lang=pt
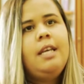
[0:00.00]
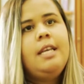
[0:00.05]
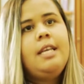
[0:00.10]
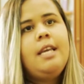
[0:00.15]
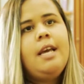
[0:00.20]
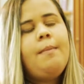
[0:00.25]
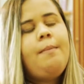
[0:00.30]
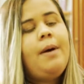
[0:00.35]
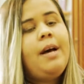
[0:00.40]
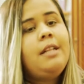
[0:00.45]

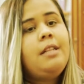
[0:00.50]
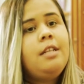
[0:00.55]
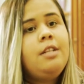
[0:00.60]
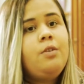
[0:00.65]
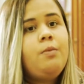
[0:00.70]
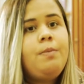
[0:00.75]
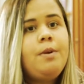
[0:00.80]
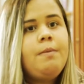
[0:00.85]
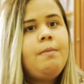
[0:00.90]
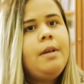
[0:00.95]
E a partir
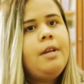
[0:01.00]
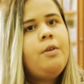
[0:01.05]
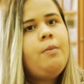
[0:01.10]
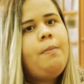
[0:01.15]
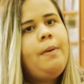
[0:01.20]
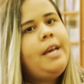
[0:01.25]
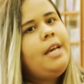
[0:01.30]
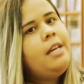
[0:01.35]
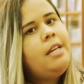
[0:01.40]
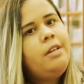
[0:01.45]
do primeiro
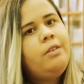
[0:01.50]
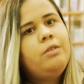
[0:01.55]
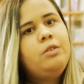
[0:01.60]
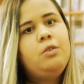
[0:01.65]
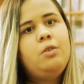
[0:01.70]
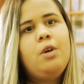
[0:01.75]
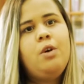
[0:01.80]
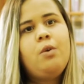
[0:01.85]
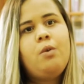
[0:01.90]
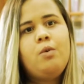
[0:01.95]

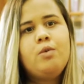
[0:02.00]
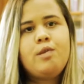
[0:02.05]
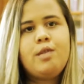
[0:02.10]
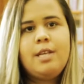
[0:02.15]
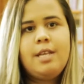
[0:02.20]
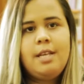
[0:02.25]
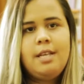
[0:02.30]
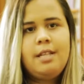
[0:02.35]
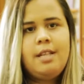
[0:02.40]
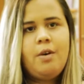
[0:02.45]
período eu
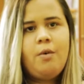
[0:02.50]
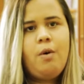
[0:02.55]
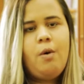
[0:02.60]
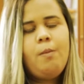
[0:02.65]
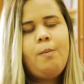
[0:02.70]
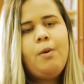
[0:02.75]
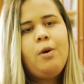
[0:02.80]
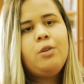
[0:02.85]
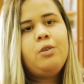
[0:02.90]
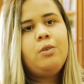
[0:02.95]
consegui ter uma
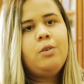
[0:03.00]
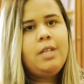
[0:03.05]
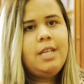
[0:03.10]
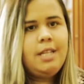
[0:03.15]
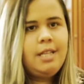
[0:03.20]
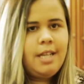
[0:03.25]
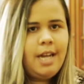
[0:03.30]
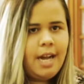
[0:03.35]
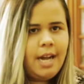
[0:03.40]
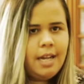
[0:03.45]

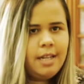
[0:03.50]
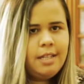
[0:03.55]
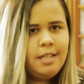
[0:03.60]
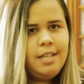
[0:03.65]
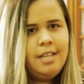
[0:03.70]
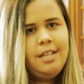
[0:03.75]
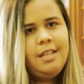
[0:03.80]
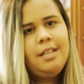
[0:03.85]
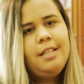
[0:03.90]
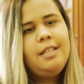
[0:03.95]

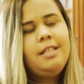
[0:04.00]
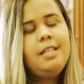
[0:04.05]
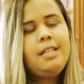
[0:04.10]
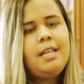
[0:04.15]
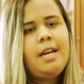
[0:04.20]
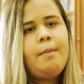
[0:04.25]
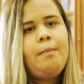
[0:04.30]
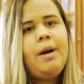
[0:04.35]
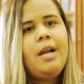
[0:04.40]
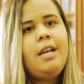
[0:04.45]
oportunidade de
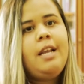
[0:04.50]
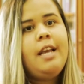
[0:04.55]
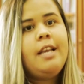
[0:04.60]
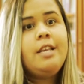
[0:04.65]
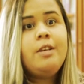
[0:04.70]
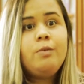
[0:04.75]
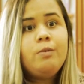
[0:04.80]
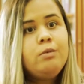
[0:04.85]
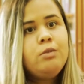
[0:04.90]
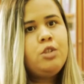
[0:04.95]
trabalhar
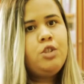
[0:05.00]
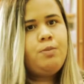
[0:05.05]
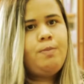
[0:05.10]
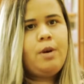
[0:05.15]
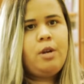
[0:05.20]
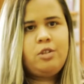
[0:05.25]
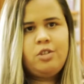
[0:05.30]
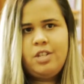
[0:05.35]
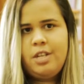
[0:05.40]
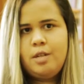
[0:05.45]
em um dos
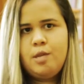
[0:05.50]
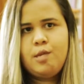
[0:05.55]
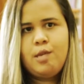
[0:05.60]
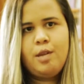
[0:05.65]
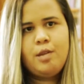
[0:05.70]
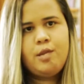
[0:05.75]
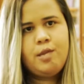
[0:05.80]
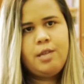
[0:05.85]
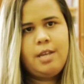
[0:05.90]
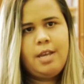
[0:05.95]
projetos
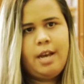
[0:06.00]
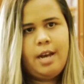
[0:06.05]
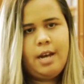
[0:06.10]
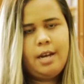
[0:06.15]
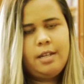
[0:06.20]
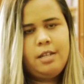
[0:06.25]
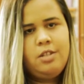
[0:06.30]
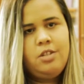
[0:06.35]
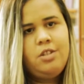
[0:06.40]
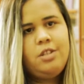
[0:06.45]

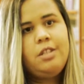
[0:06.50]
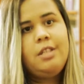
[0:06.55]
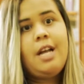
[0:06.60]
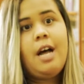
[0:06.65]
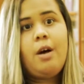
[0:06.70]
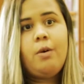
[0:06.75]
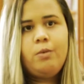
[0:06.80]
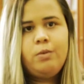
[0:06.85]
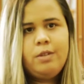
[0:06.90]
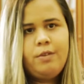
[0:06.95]
sociais
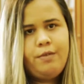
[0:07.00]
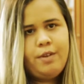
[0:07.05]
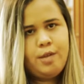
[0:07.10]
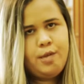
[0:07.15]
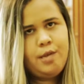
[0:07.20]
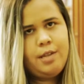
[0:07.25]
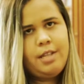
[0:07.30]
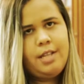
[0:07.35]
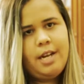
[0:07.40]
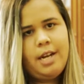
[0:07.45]
da
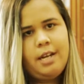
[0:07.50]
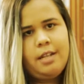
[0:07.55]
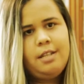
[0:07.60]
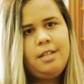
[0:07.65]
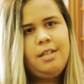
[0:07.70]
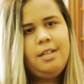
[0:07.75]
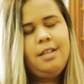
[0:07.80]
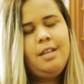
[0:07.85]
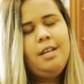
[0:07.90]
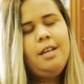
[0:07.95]

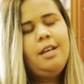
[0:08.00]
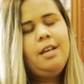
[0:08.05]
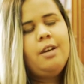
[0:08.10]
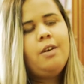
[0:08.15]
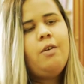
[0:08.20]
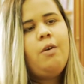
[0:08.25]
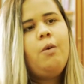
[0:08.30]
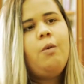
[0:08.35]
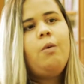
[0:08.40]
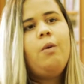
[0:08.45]
universidade
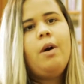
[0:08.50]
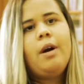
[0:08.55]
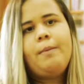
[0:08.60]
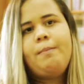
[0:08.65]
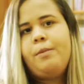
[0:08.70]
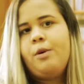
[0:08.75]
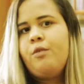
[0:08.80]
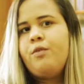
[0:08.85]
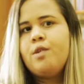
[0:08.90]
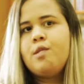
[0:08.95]
com uma
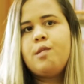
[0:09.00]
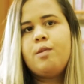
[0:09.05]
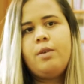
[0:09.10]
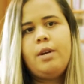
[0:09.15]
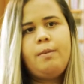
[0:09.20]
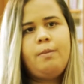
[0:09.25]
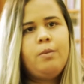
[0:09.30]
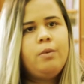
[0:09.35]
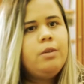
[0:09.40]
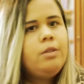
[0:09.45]

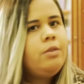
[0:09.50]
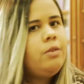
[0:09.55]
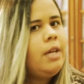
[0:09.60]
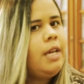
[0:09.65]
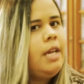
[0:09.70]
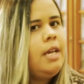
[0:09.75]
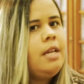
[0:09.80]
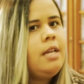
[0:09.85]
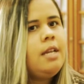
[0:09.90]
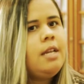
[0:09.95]
professora muito
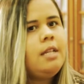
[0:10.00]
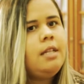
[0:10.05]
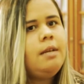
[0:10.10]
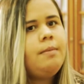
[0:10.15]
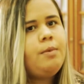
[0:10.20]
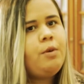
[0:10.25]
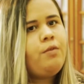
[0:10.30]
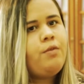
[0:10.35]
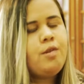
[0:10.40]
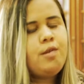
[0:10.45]
querida,
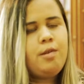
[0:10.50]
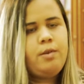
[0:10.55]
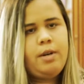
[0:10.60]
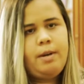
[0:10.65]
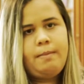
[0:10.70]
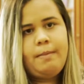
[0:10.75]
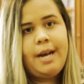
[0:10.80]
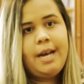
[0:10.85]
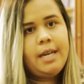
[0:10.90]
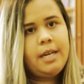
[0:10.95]

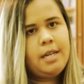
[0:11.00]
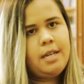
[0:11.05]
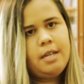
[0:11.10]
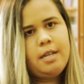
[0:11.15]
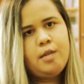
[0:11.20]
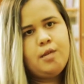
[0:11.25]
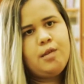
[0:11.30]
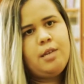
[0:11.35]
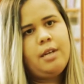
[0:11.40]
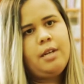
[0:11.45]
professora
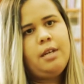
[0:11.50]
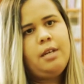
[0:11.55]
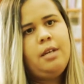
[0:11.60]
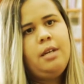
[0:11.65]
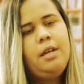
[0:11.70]
Marisa,